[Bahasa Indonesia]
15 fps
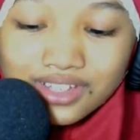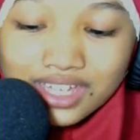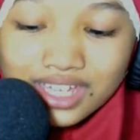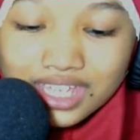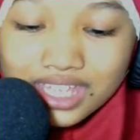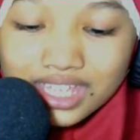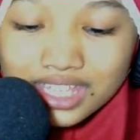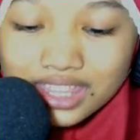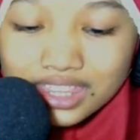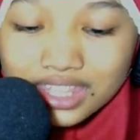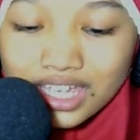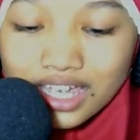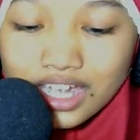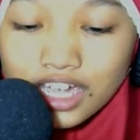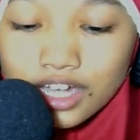Oke,
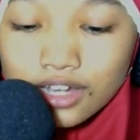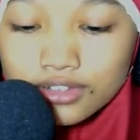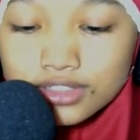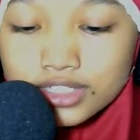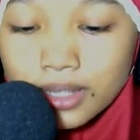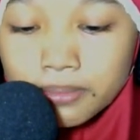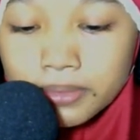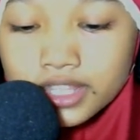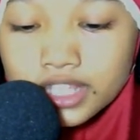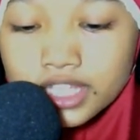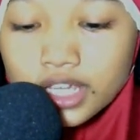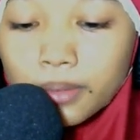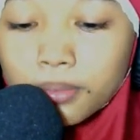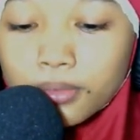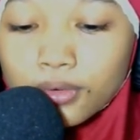kita harus
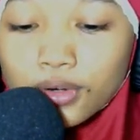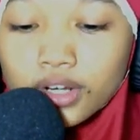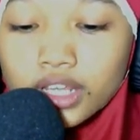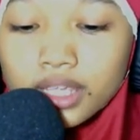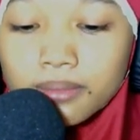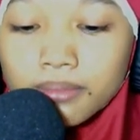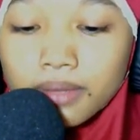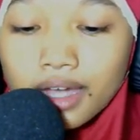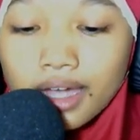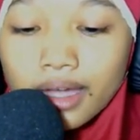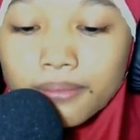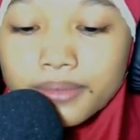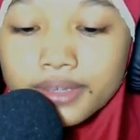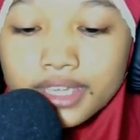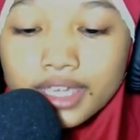sampai 35
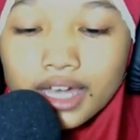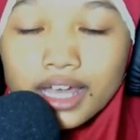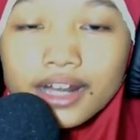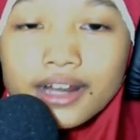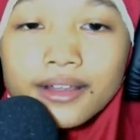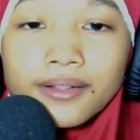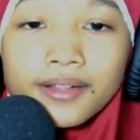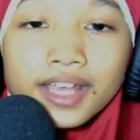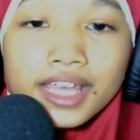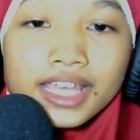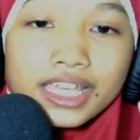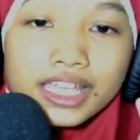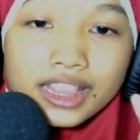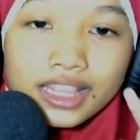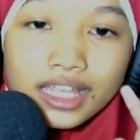biar
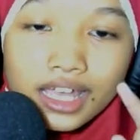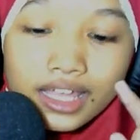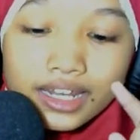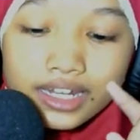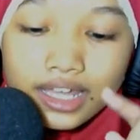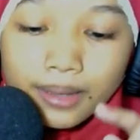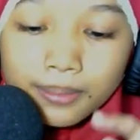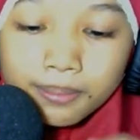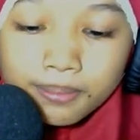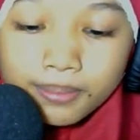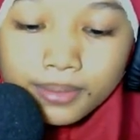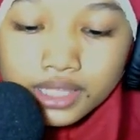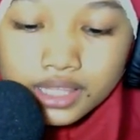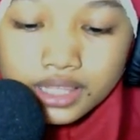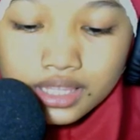kita
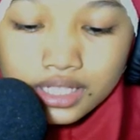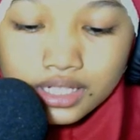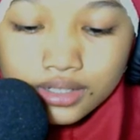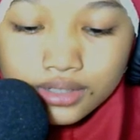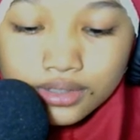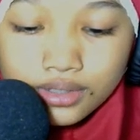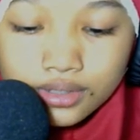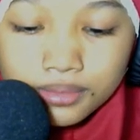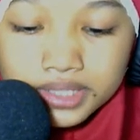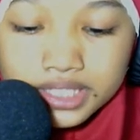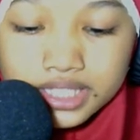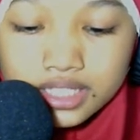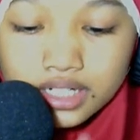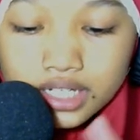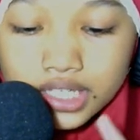dapet telur
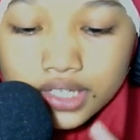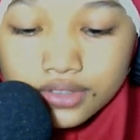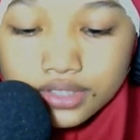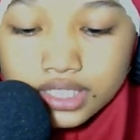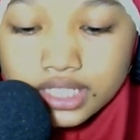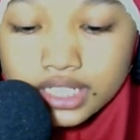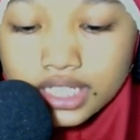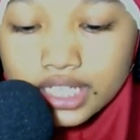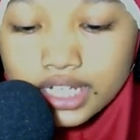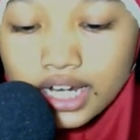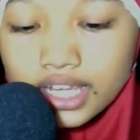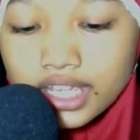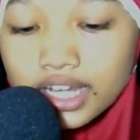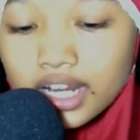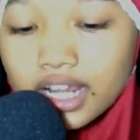misterius. Ini
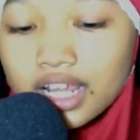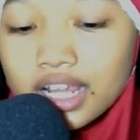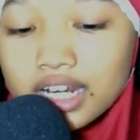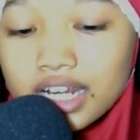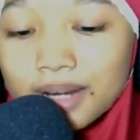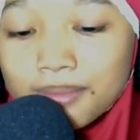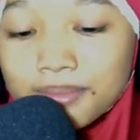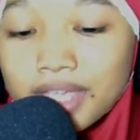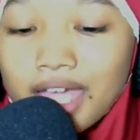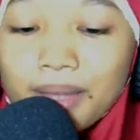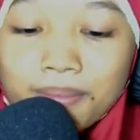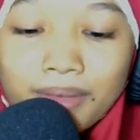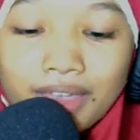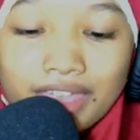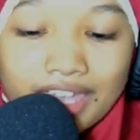kira-kira
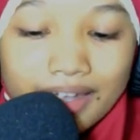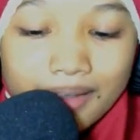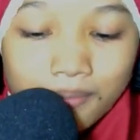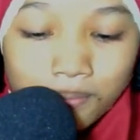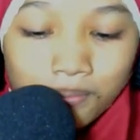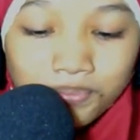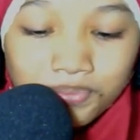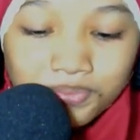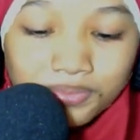dalamnya apa ya?